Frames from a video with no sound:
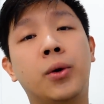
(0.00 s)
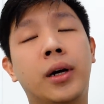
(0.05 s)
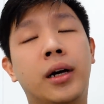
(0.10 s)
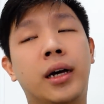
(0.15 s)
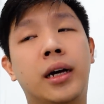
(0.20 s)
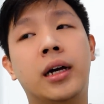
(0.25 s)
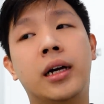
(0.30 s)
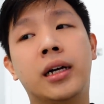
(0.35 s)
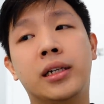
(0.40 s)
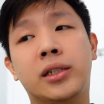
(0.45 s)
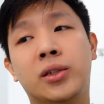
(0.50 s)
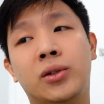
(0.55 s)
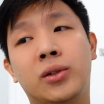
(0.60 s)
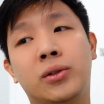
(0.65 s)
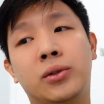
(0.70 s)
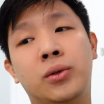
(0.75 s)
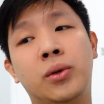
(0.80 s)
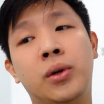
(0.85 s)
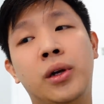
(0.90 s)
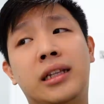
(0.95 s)
Uh,
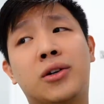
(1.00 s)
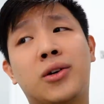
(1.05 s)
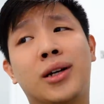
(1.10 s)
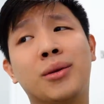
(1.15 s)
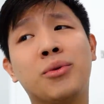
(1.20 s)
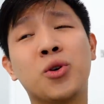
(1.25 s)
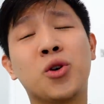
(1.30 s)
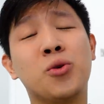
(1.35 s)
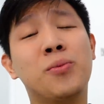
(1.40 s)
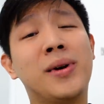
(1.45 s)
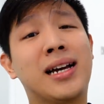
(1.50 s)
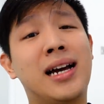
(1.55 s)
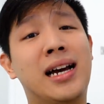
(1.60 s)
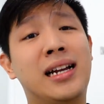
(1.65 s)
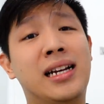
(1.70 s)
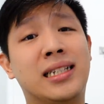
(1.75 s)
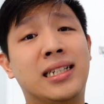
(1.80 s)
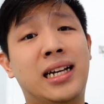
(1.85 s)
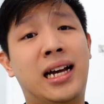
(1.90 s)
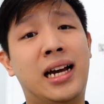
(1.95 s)
so, di ko alam kung
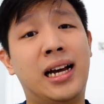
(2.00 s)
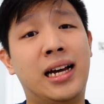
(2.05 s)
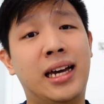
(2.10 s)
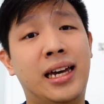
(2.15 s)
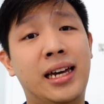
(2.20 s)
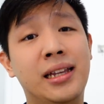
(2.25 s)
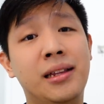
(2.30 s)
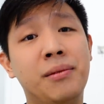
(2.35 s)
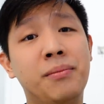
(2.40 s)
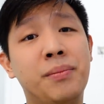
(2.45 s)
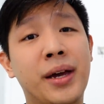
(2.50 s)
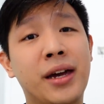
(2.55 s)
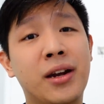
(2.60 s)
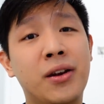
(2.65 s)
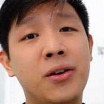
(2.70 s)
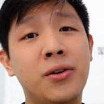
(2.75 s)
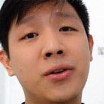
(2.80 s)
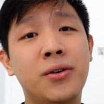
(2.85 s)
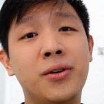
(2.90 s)
gumagana sa akin. Pero...